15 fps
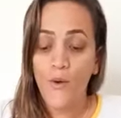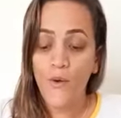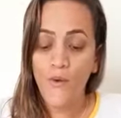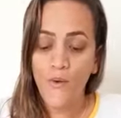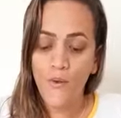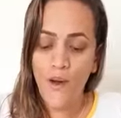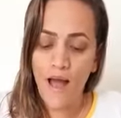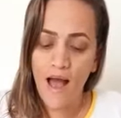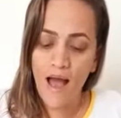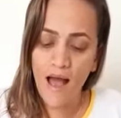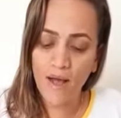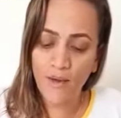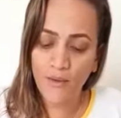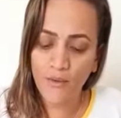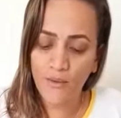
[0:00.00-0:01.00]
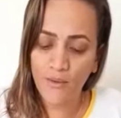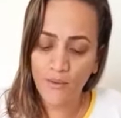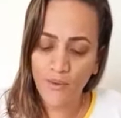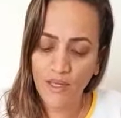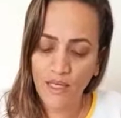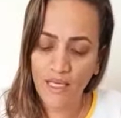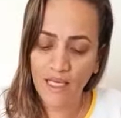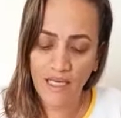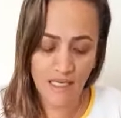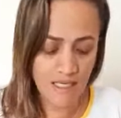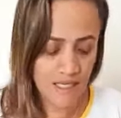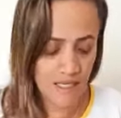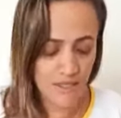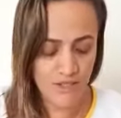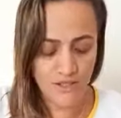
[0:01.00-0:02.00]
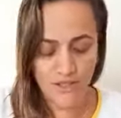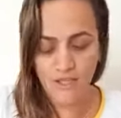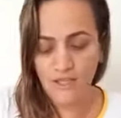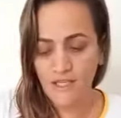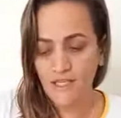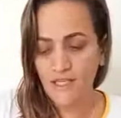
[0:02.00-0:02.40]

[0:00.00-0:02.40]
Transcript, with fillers: o arco-íris